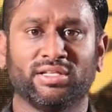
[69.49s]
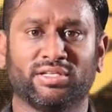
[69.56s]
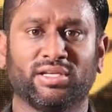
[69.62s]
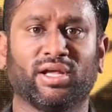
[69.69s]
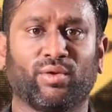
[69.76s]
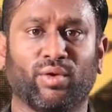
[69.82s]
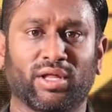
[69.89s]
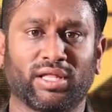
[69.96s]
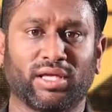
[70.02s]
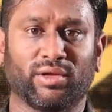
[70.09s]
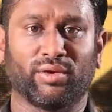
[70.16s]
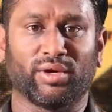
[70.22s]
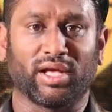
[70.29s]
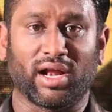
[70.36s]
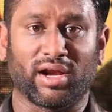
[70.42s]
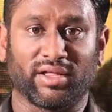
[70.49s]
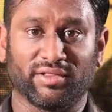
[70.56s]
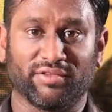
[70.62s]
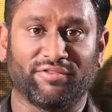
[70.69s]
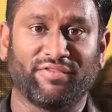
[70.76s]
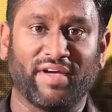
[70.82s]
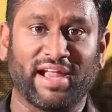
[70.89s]
சின்ன குழந்தைங்களுக்கான
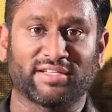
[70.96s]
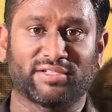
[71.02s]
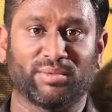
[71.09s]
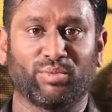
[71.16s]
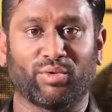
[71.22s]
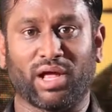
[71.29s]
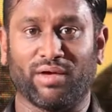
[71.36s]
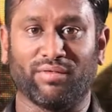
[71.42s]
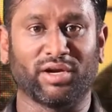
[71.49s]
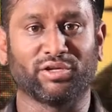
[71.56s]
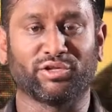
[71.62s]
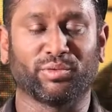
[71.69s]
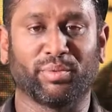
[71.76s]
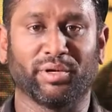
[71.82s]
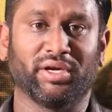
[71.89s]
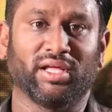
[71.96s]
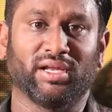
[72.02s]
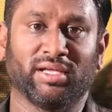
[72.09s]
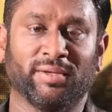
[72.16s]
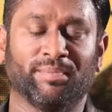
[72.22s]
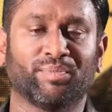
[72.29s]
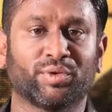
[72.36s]
அந்த ஃபேன்ஸை பூரா அவர் எடுத்துகிட்டு
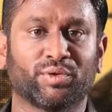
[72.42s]
போயிட்டாரு